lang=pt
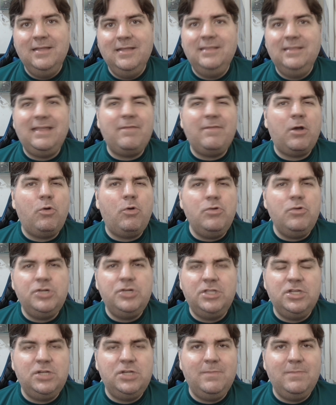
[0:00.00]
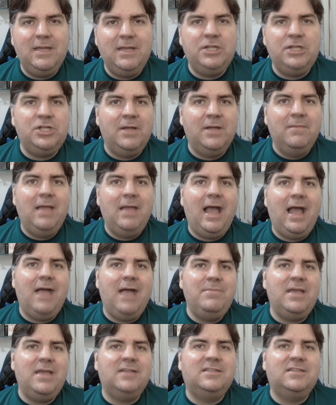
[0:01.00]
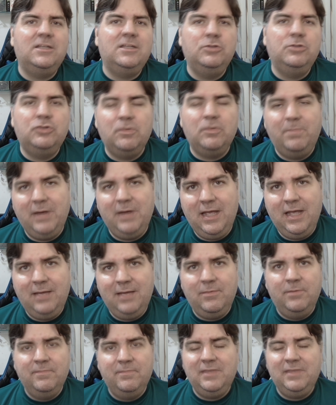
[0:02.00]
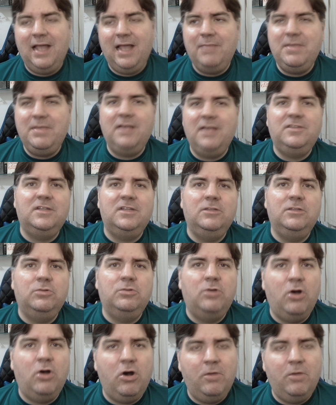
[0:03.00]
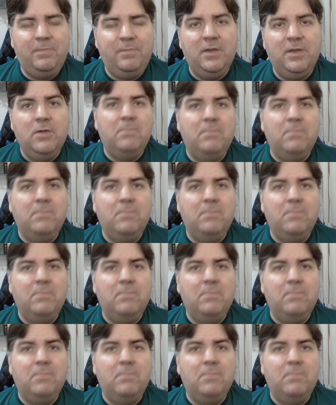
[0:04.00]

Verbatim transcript: estava constantemente ameaçando o Supremo, ameaçando o golpe.